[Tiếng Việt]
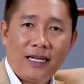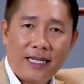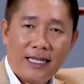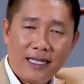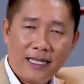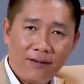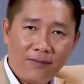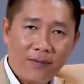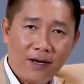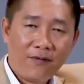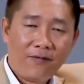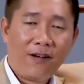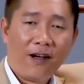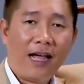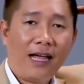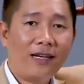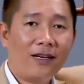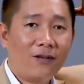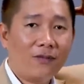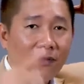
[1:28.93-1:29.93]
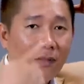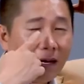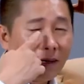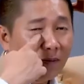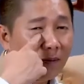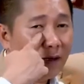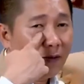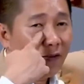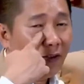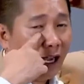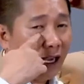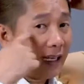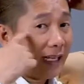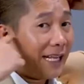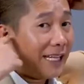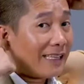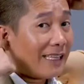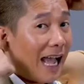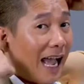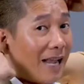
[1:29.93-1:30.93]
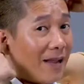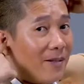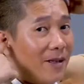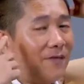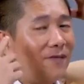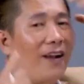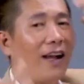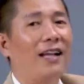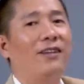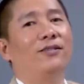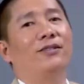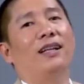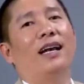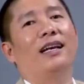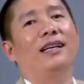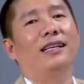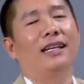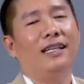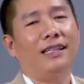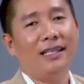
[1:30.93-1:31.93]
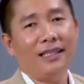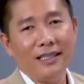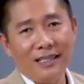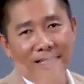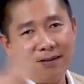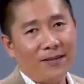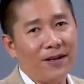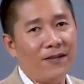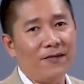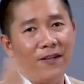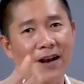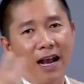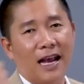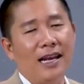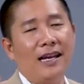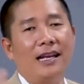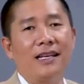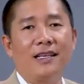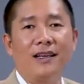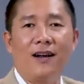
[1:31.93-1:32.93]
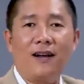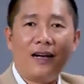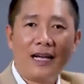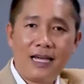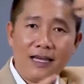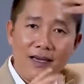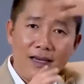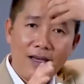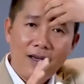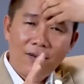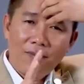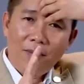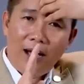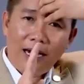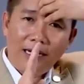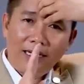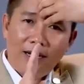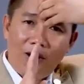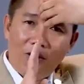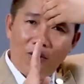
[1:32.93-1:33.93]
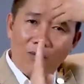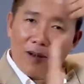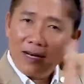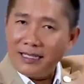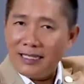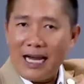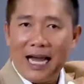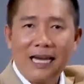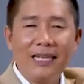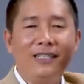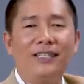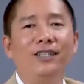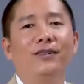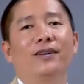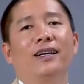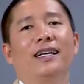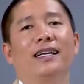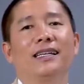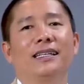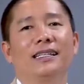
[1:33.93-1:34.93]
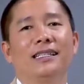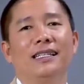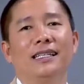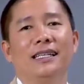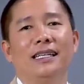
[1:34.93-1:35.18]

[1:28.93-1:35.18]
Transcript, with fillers: cái chân bên phải con mắt bên phải cái tay bên phải của thầy cái thứ gì bên phải là do cái bán cầu bên trái nó điều khiển